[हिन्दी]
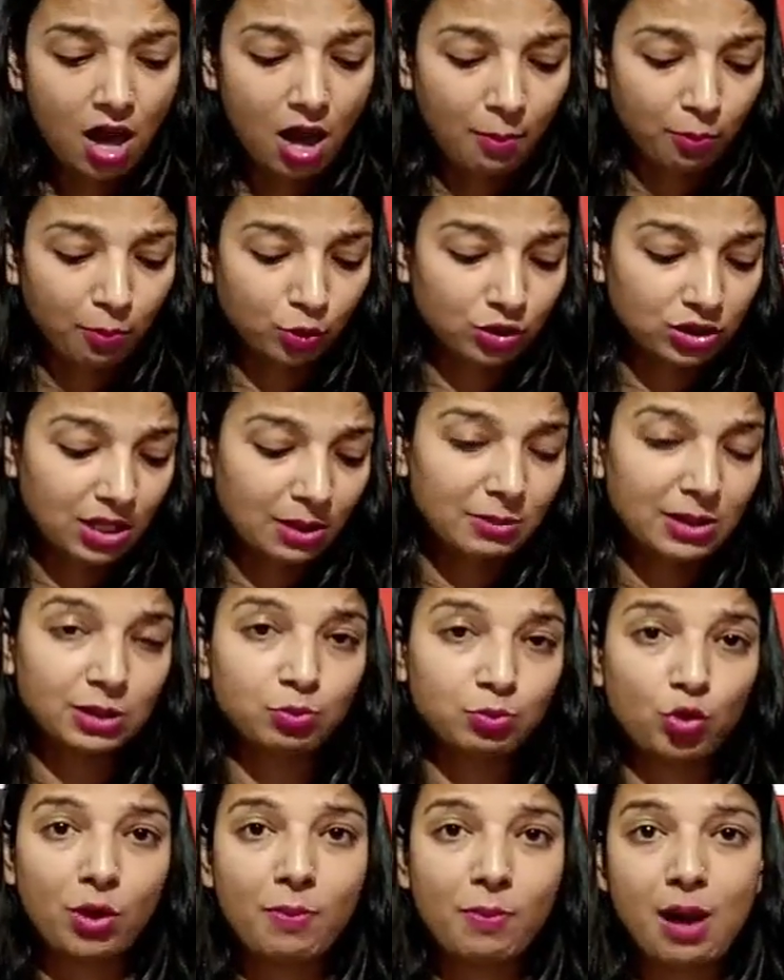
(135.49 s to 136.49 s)
अब उनसे भी इस
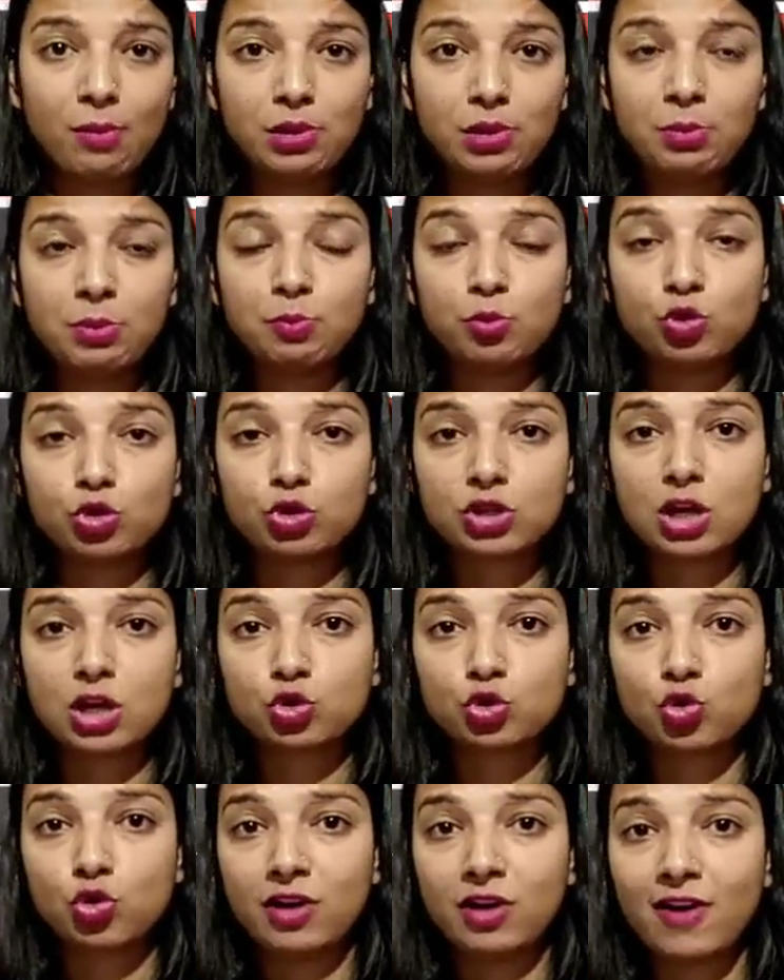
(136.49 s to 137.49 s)
पूरे मामले में
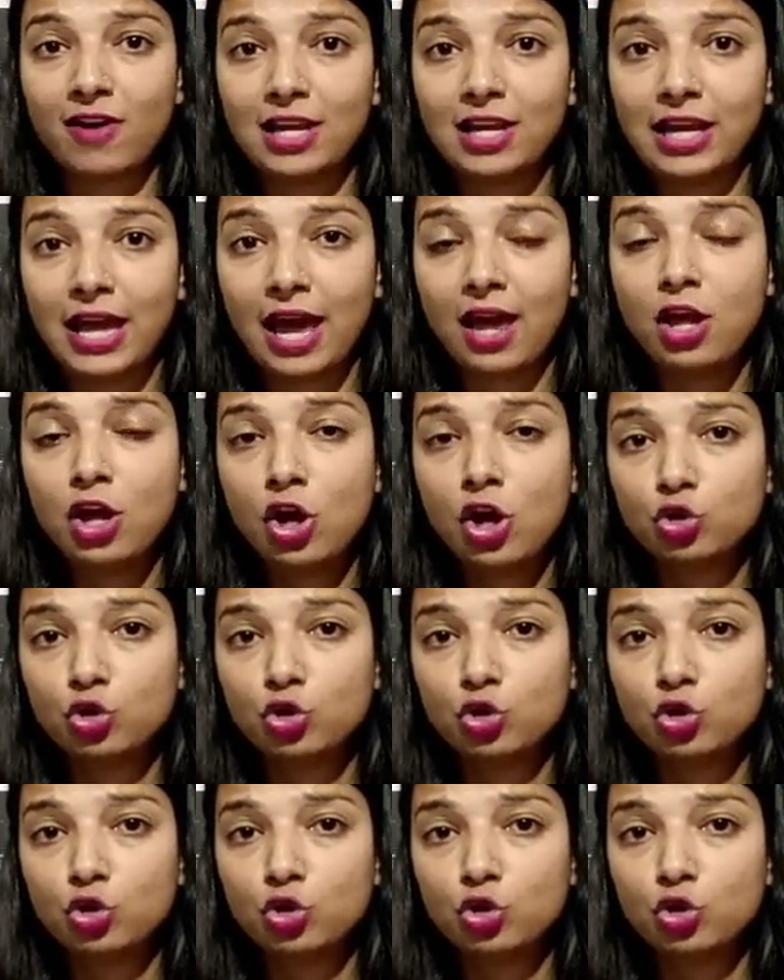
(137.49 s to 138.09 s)
पूछताछ होने वाली है